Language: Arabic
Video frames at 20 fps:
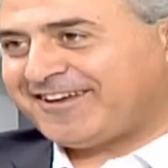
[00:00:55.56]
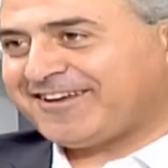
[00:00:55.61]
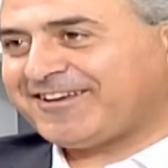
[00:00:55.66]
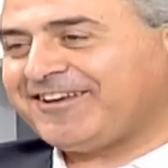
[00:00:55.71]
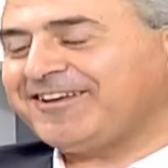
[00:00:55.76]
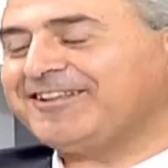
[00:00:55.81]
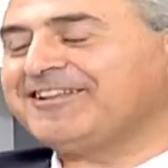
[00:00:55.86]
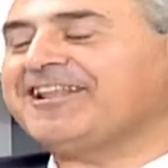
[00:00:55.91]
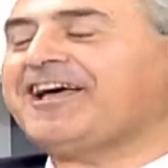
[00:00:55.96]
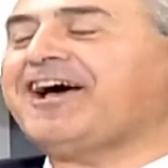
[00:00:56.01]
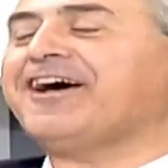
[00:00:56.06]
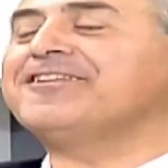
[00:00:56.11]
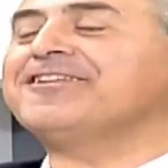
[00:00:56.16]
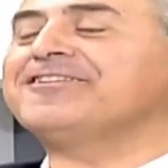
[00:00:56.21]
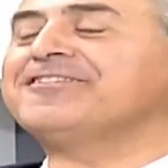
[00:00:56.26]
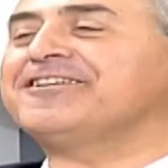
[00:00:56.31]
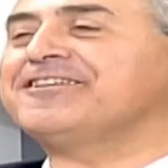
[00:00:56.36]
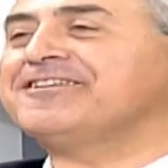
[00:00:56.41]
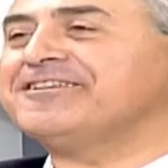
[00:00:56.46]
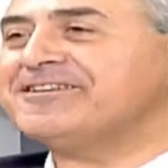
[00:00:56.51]
أكيد
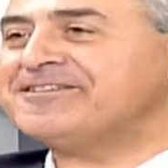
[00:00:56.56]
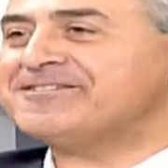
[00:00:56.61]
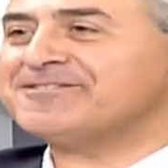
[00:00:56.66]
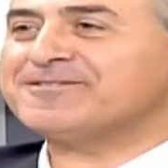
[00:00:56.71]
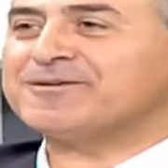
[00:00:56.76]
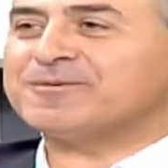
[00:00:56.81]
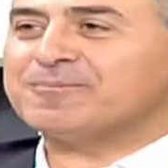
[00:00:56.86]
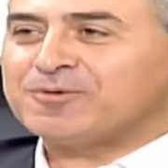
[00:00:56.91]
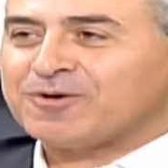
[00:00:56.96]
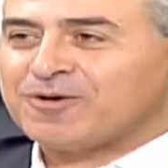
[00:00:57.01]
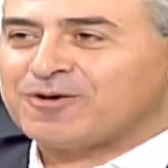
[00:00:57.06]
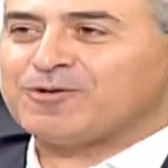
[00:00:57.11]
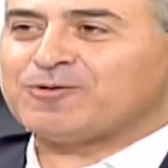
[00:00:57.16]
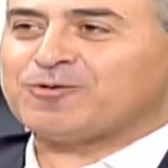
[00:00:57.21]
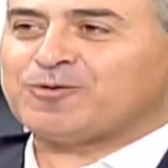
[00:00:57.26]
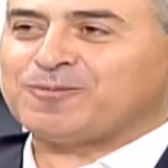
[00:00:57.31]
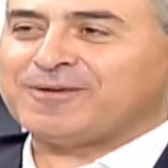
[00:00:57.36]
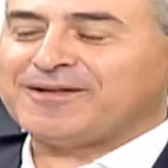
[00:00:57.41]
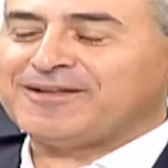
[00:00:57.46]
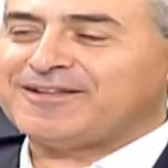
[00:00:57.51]
عادة الناس
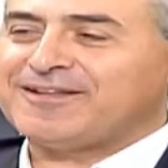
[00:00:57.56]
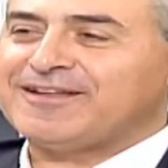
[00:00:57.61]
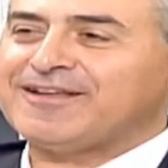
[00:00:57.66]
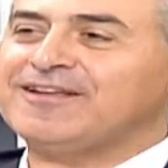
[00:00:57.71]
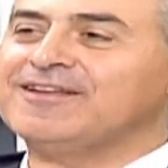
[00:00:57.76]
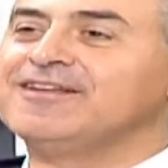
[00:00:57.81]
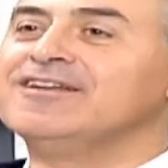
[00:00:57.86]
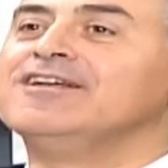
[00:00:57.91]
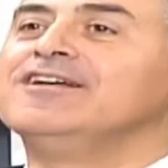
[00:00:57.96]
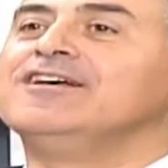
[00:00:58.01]
بيخلطوا بين اثنين